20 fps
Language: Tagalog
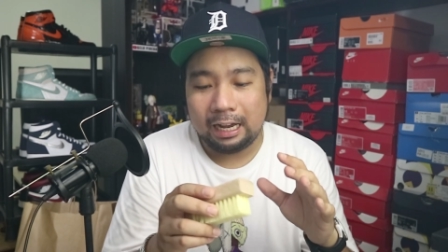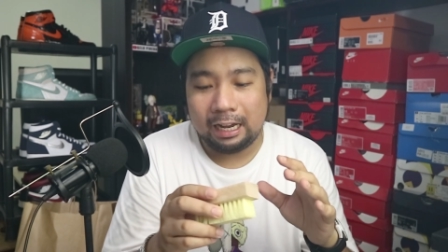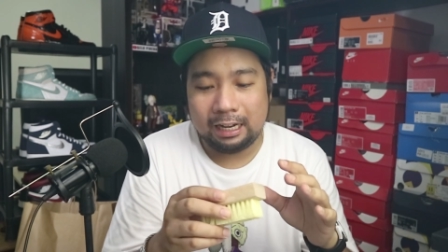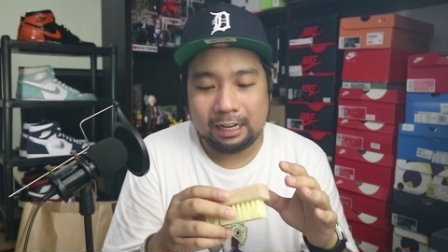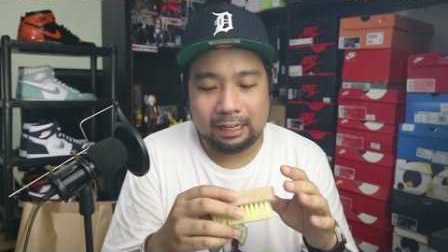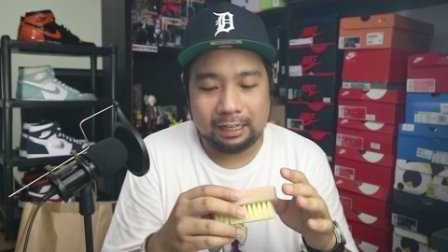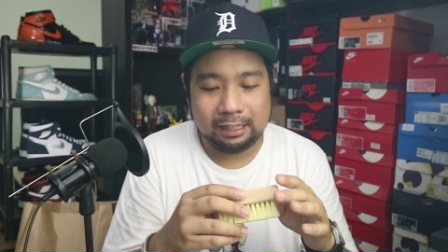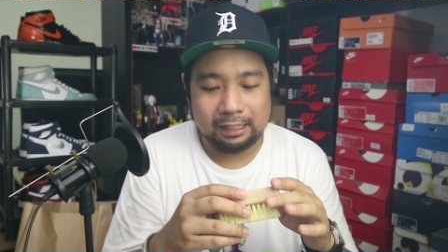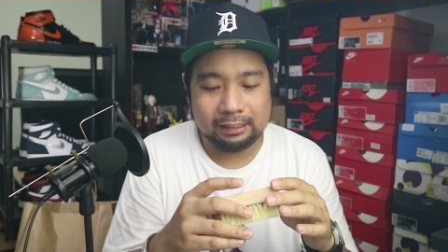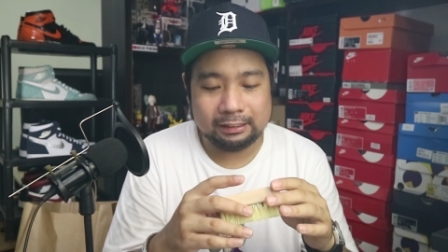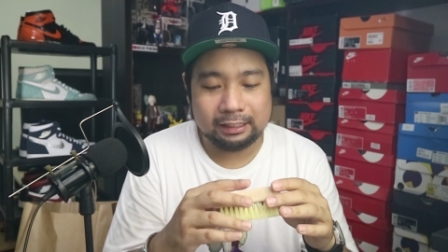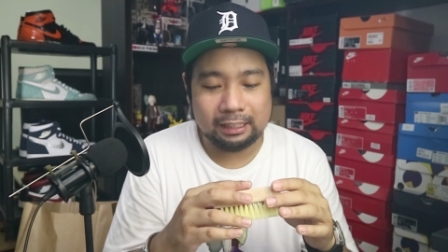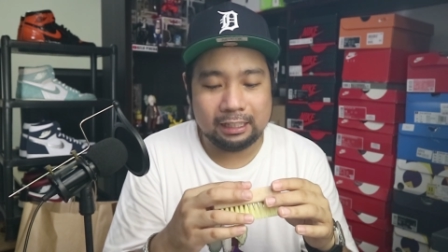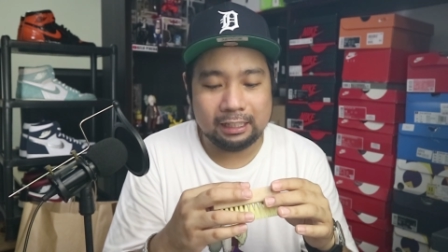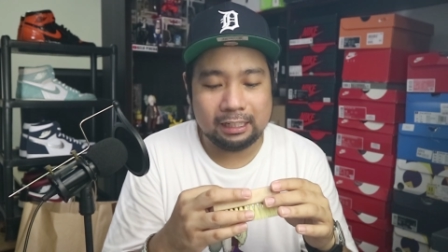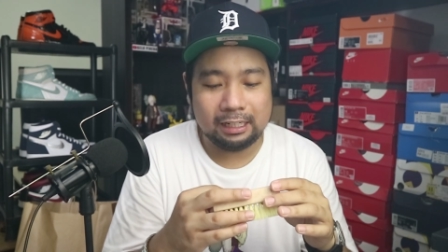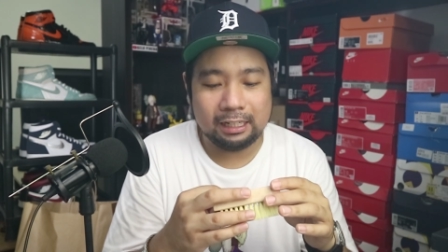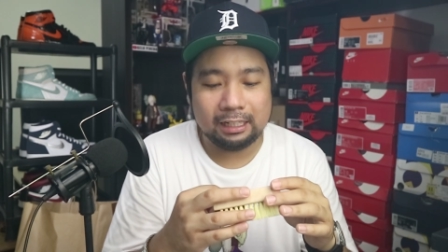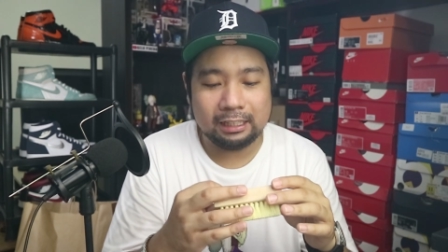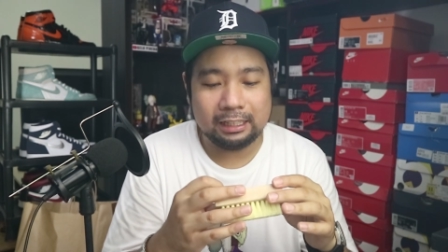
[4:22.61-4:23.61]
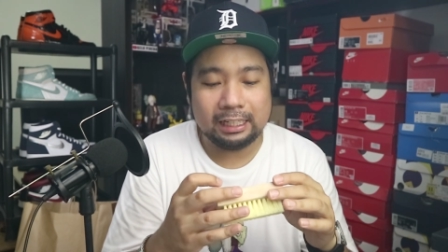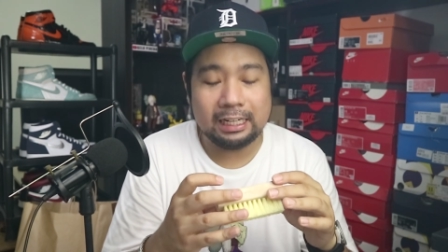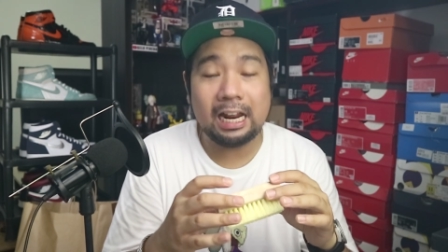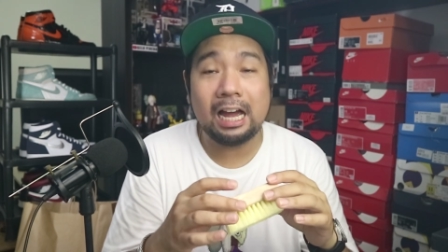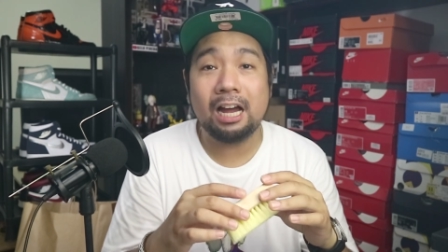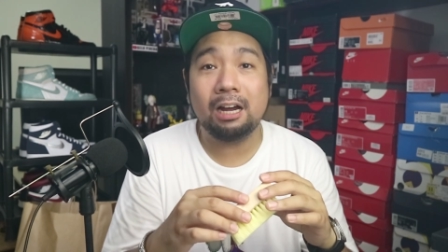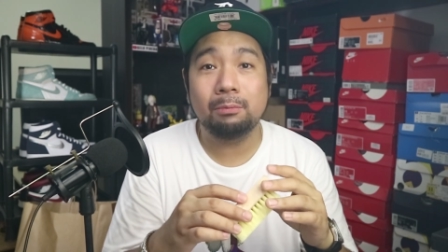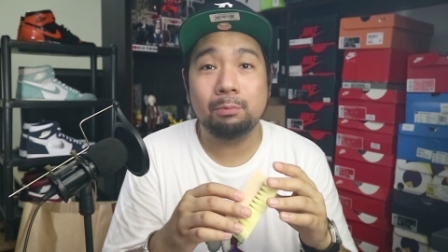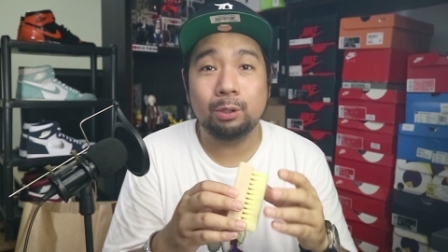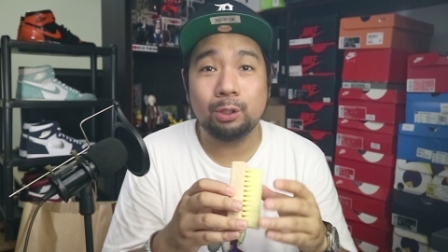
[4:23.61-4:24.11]
uh, talagang
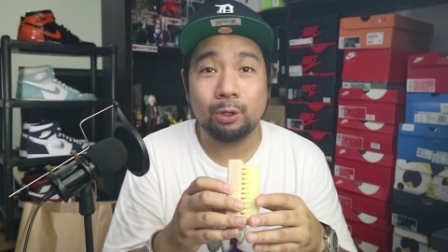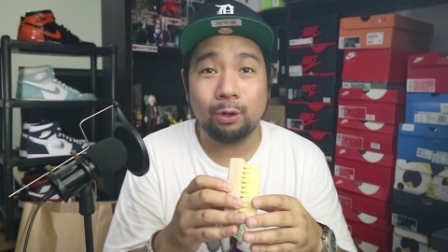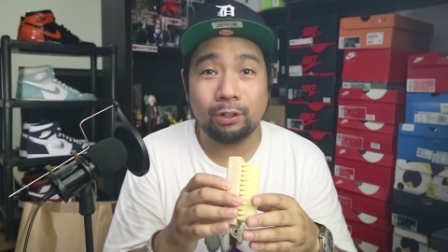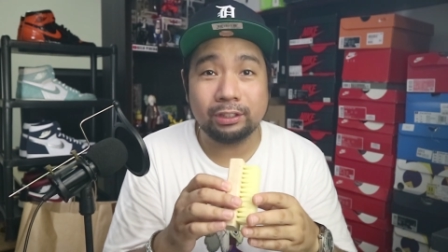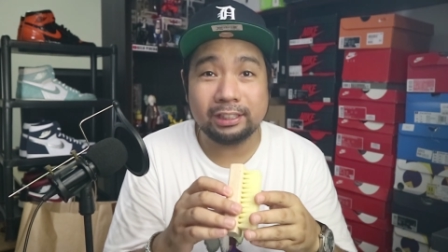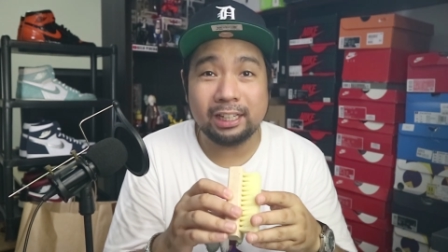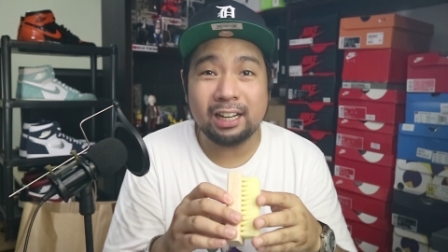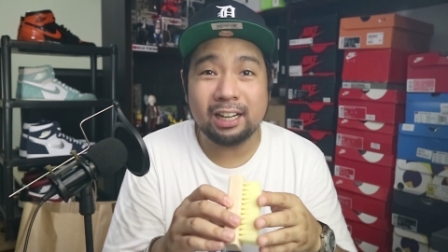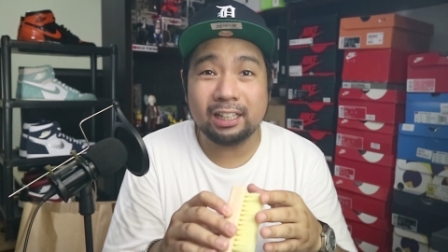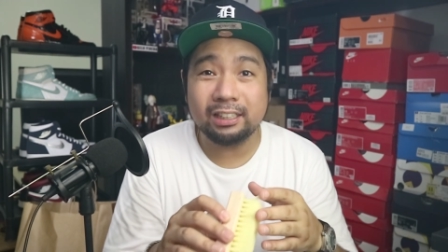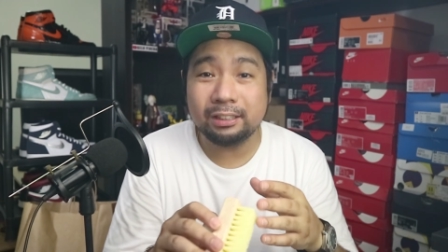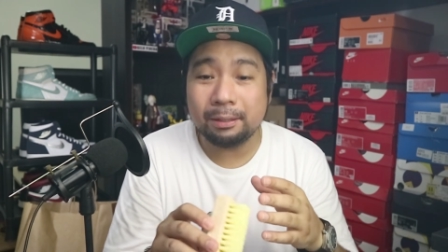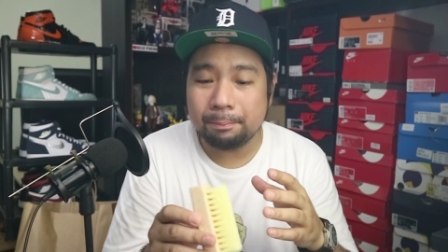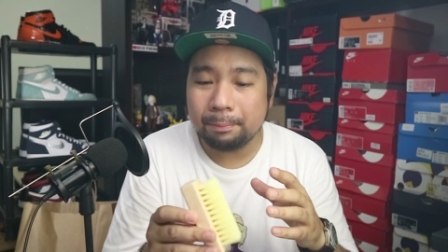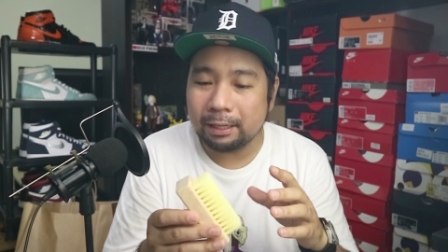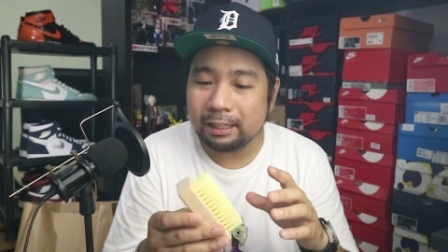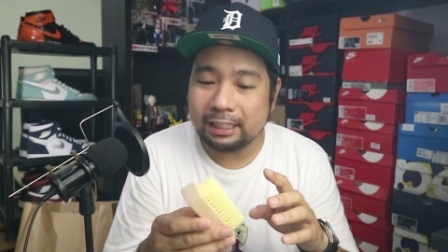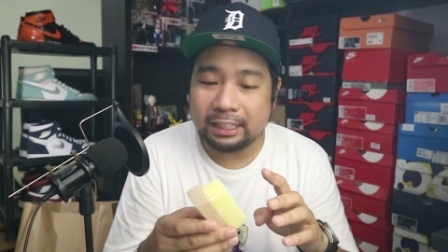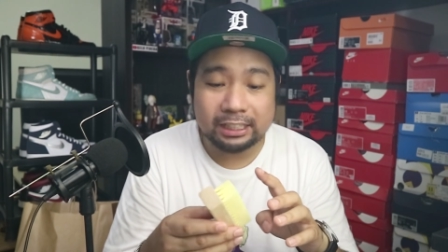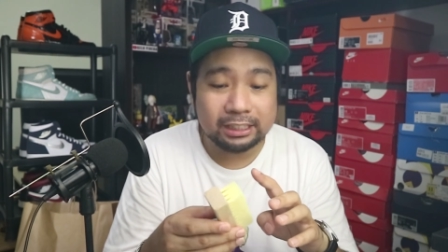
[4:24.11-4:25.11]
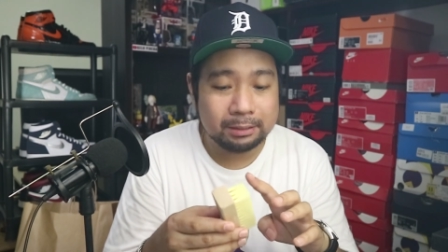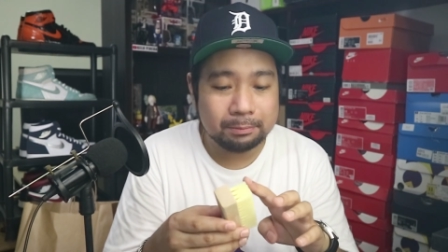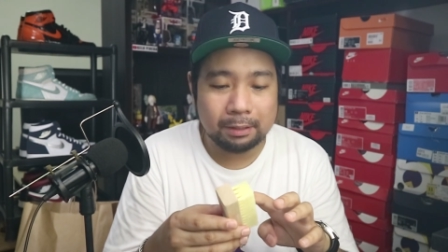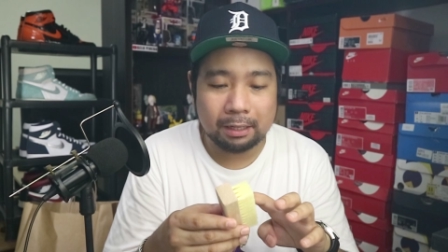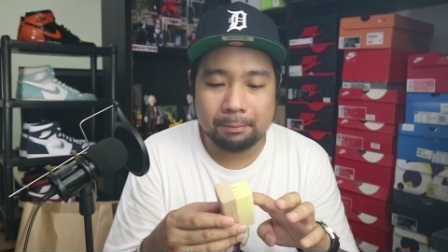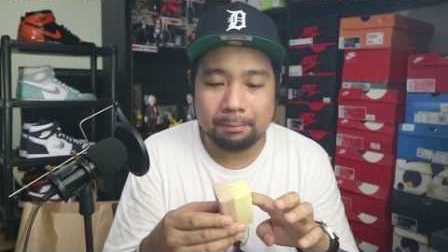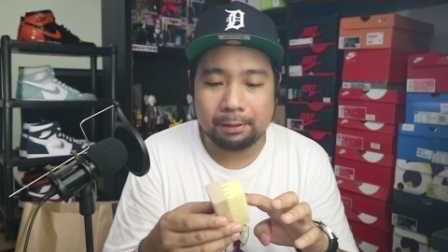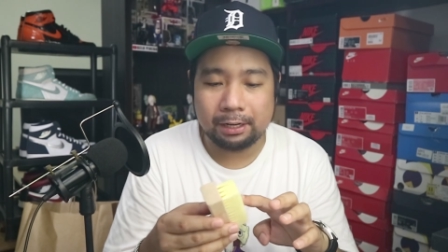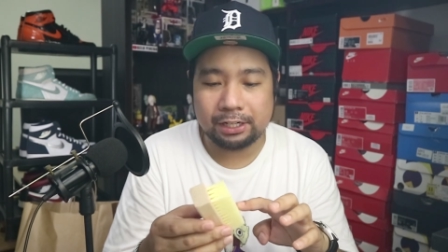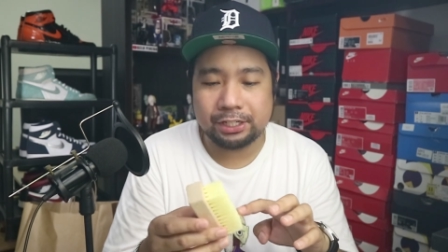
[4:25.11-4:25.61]
hinahabol ko. Kasi ang ganda pang linis
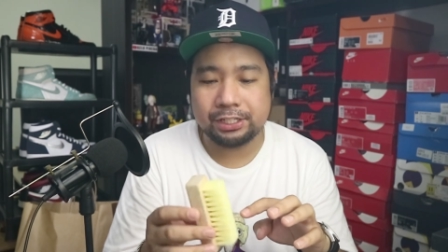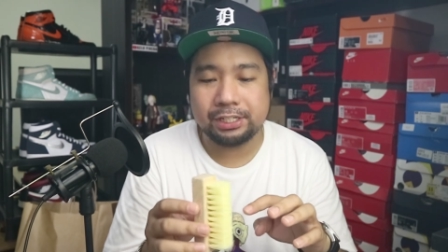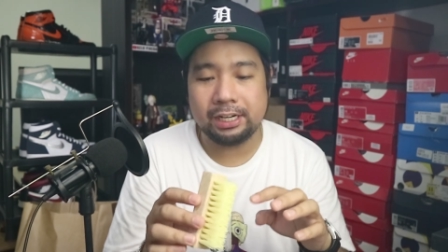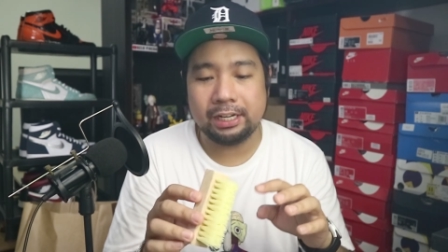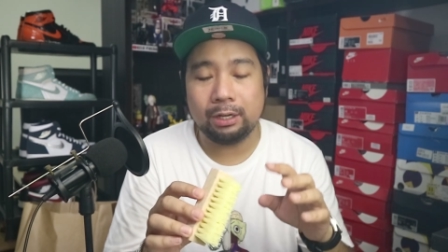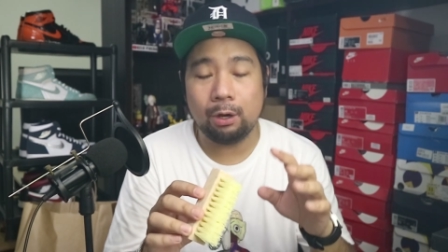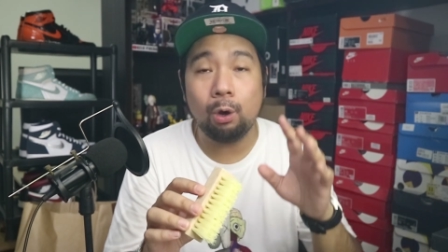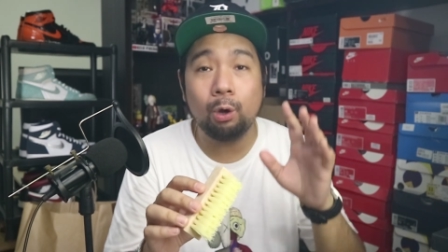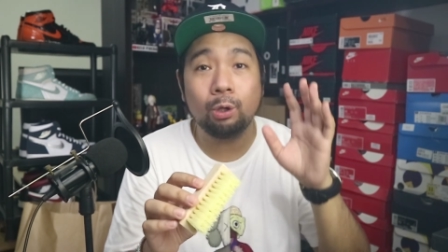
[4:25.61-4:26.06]
ng mga brush niya. Eh.